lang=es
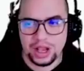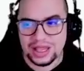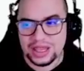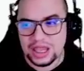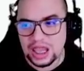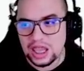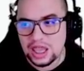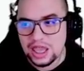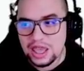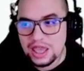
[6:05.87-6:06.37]

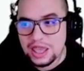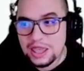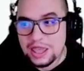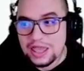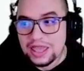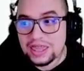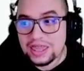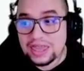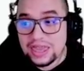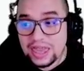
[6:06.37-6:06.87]
allí
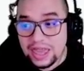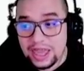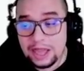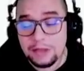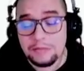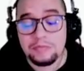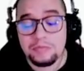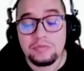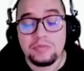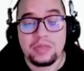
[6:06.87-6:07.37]

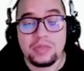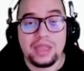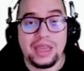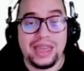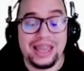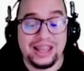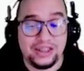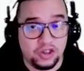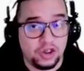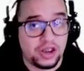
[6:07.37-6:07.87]
que
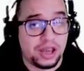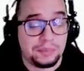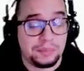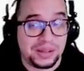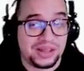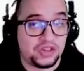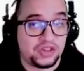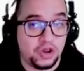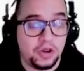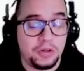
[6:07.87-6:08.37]
eso que
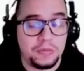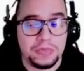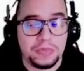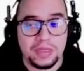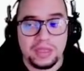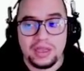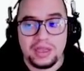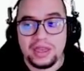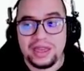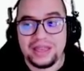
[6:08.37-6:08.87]
pasó
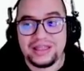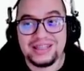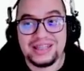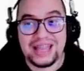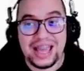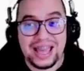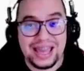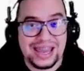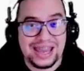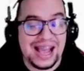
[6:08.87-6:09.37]

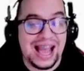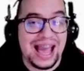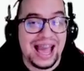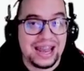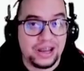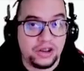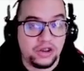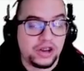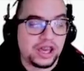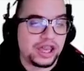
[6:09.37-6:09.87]
ya era
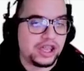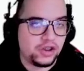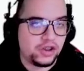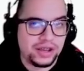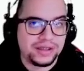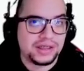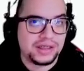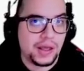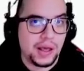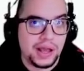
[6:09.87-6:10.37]
algo que
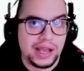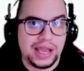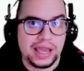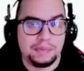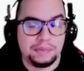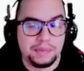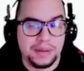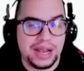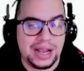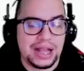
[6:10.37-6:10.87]
ellos estaban
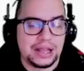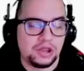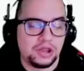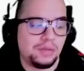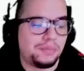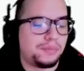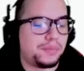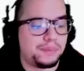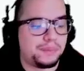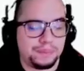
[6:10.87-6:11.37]

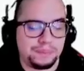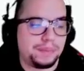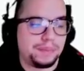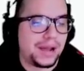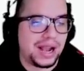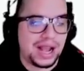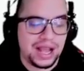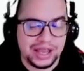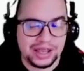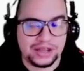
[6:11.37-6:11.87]
esperando
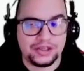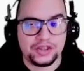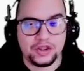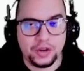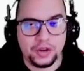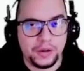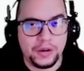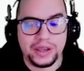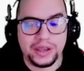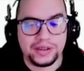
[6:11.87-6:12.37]
para
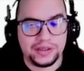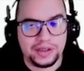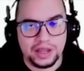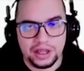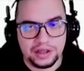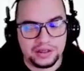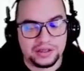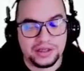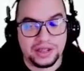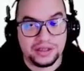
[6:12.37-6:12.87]
eso es
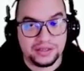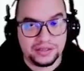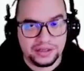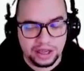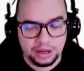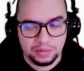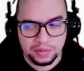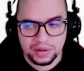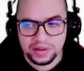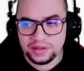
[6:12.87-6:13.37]
el test
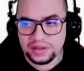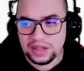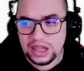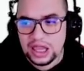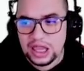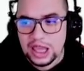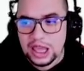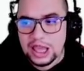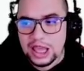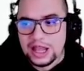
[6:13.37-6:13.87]
server,
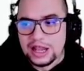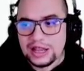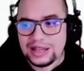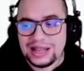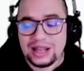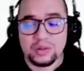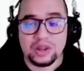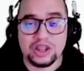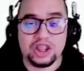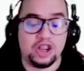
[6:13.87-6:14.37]
¿sí?
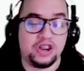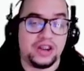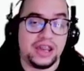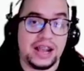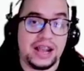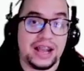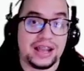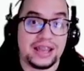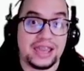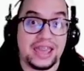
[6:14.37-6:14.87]
La cuestión
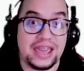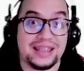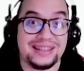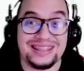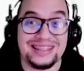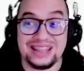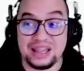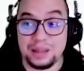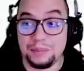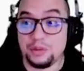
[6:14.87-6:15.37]
era que
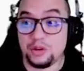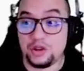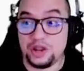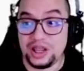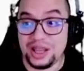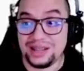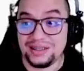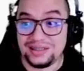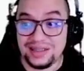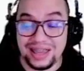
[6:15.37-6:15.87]
si te
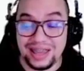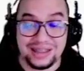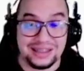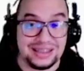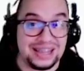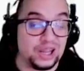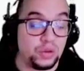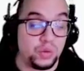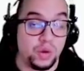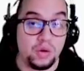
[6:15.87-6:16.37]
ponías
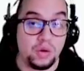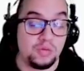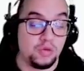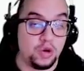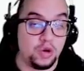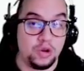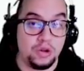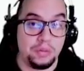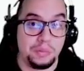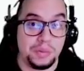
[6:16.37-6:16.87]
este nuevo
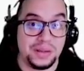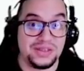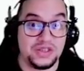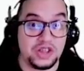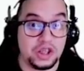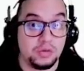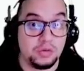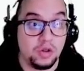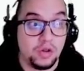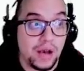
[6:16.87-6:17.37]
módulo
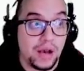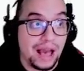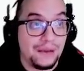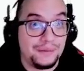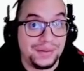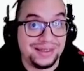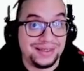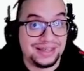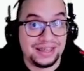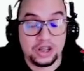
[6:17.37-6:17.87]
pasivo, a
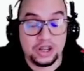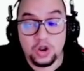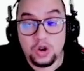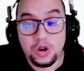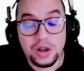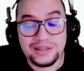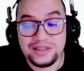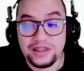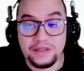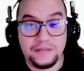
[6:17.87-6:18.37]
veces
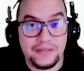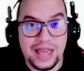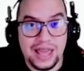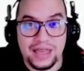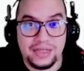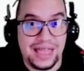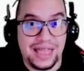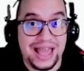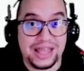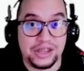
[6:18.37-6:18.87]
no
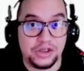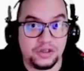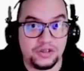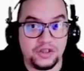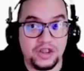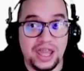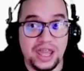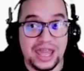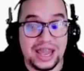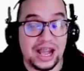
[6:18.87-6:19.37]
recibías daño,
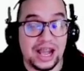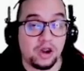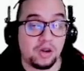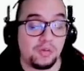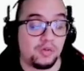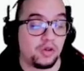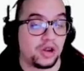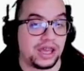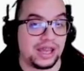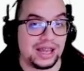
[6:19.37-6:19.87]
¿sí? Era
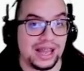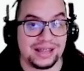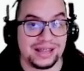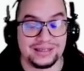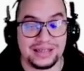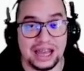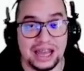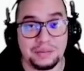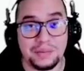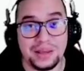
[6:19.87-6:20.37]
como que
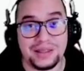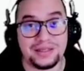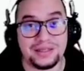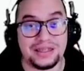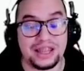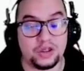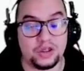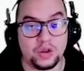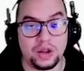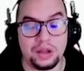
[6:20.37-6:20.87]
las armas
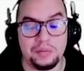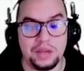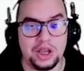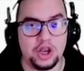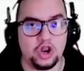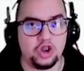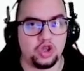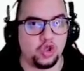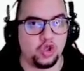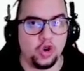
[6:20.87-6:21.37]
de tu
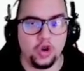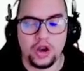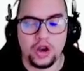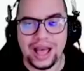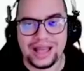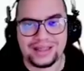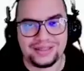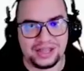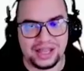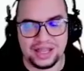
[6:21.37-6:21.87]
enemigo no
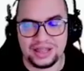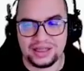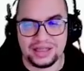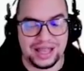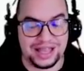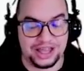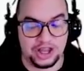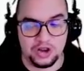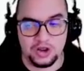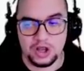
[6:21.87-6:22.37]
hacían
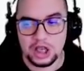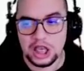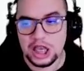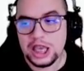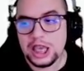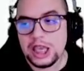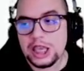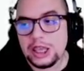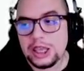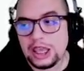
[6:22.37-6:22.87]
daño.
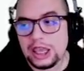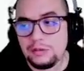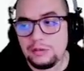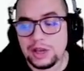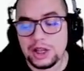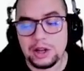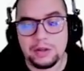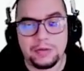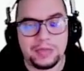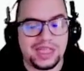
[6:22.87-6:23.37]
Y
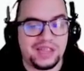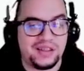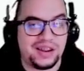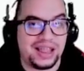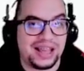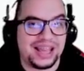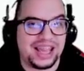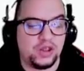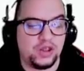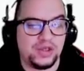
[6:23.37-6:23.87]
bueno, de
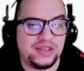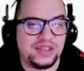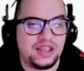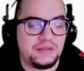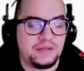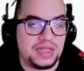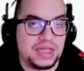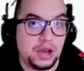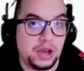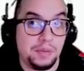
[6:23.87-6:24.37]
verdad que no hice
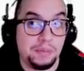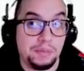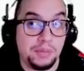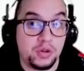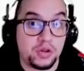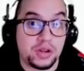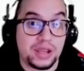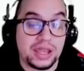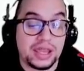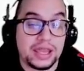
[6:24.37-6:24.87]
video
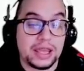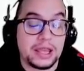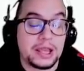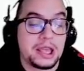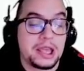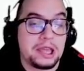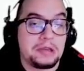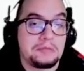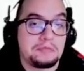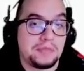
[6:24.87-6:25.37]

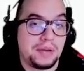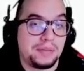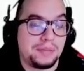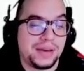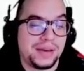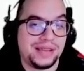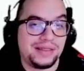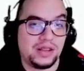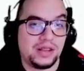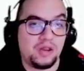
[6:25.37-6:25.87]
porque me
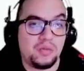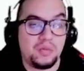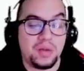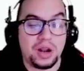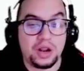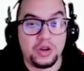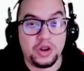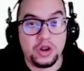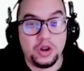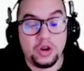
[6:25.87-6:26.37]
parece como
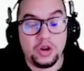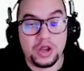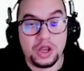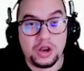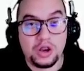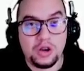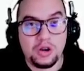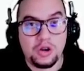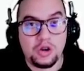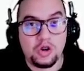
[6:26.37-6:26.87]
algo
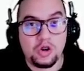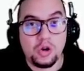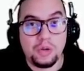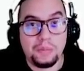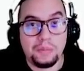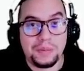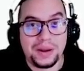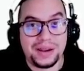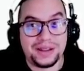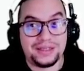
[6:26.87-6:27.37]
ilógico
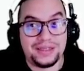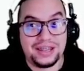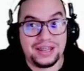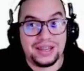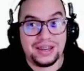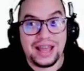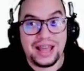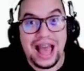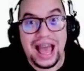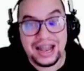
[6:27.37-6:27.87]

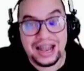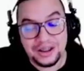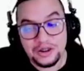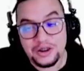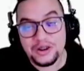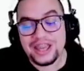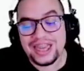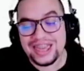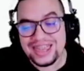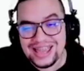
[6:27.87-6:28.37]
compartir
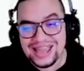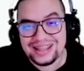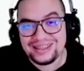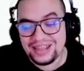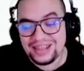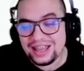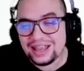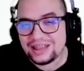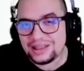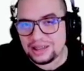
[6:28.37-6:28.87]
algo que ya
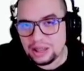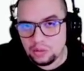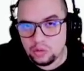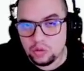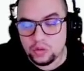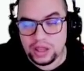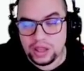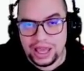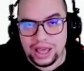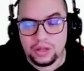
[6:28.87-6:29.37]
sé que está
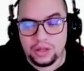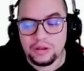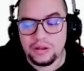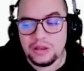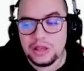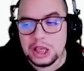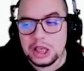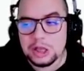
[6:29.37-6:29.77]
bugueado.